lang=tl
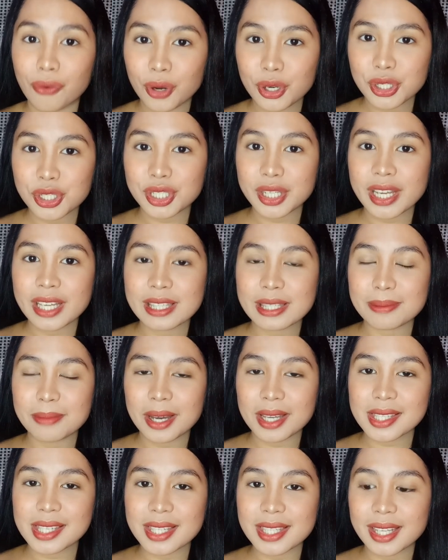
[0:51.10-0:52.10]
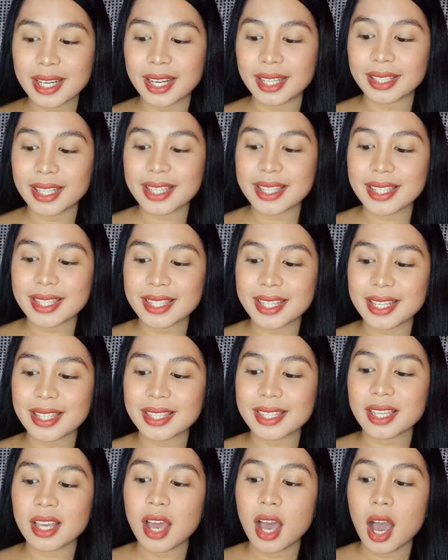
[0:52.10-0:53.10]
4 shades, mga sister, at and
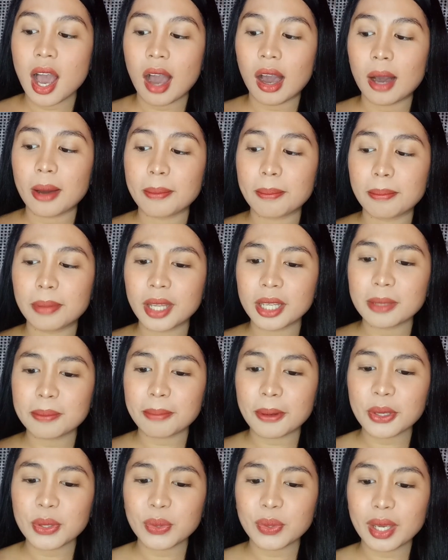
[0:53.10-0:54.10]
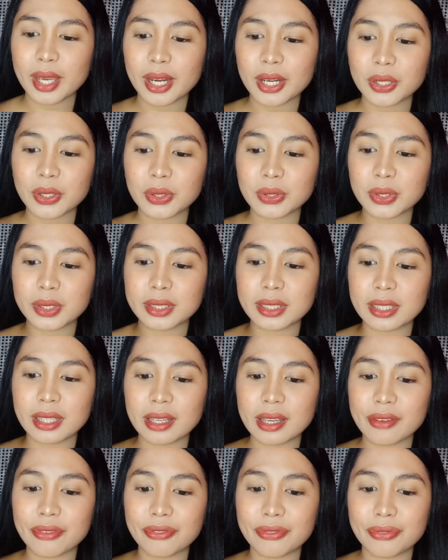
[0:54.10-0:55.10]
since um, blonde pa yung hair ko noon,
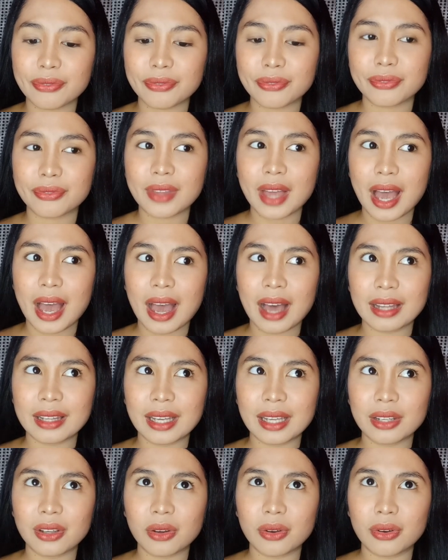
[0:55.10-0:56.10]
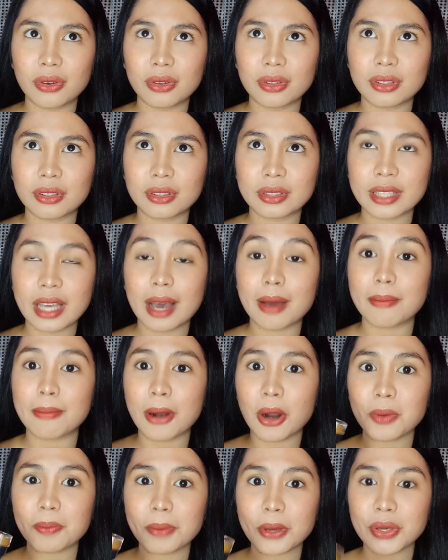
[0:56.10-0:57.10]
if naaalala ko. Yeah,
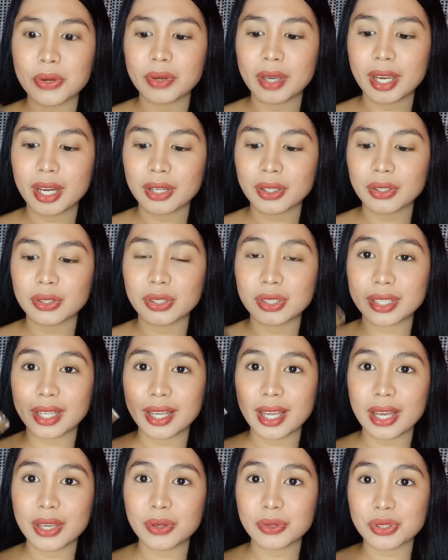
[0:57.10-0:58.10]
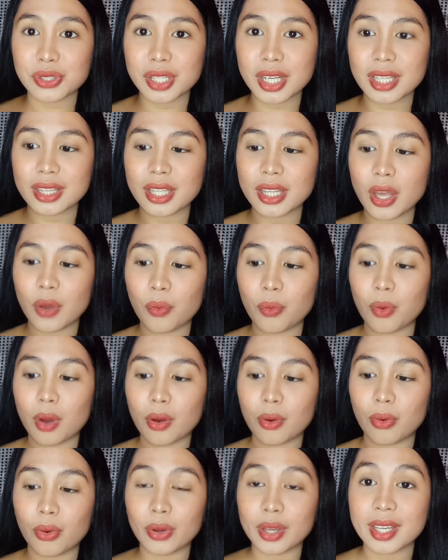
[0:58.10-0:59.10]
brown pa yung hair ko nun, kaya yung shade na
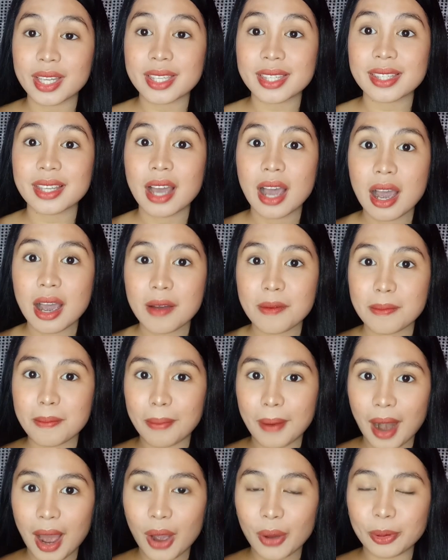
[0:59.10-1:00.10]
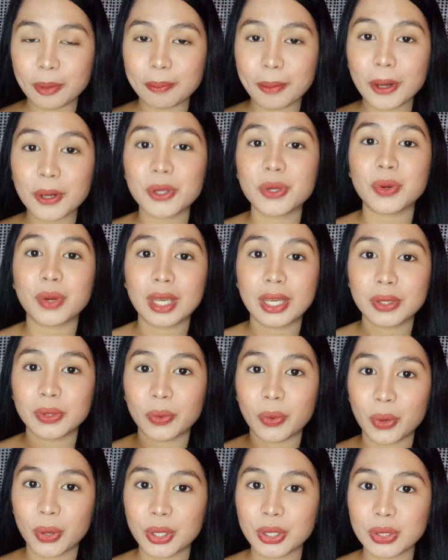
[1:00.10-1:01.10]
kuha ko is brown. Pero yung
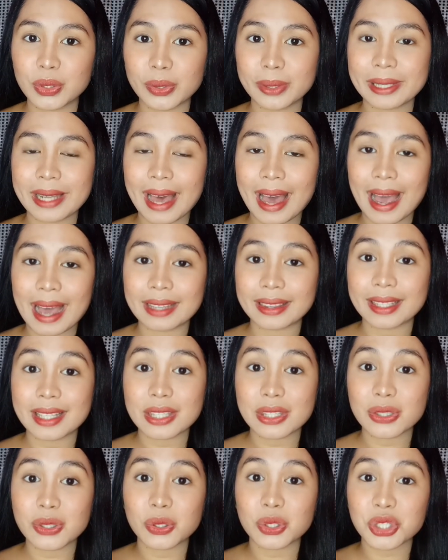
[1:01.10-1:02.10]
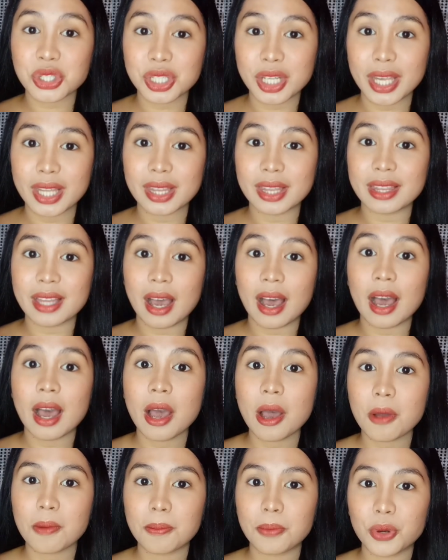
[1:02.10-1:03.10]
hinuherd ng lahat is yung shade
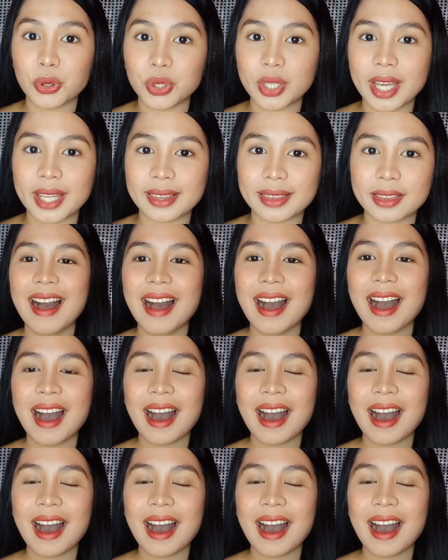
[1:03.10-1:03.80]
na brunette.